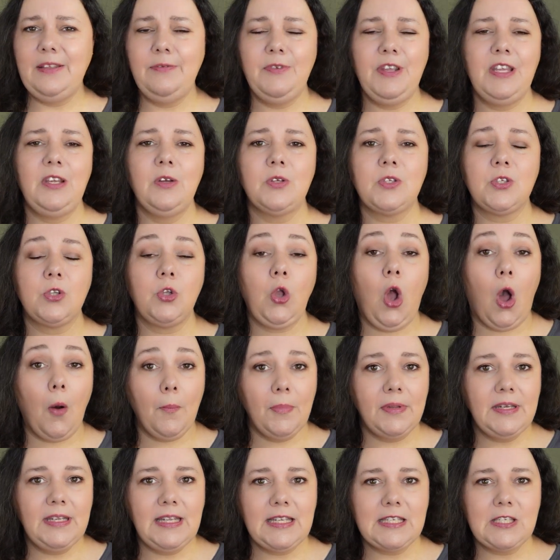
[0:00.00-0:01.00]
die Videos
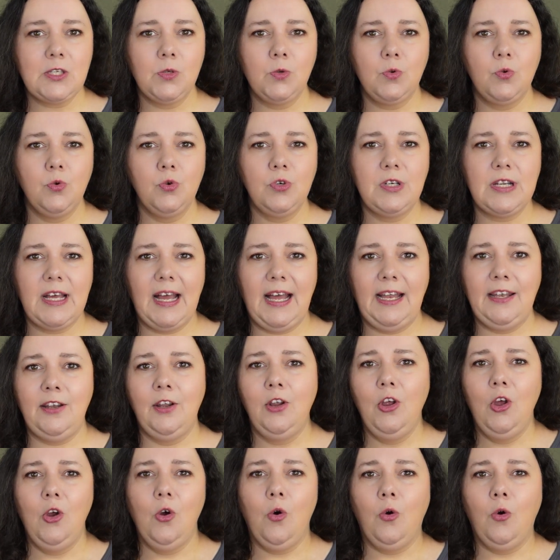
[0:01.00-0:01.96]
kommen nicht so gut an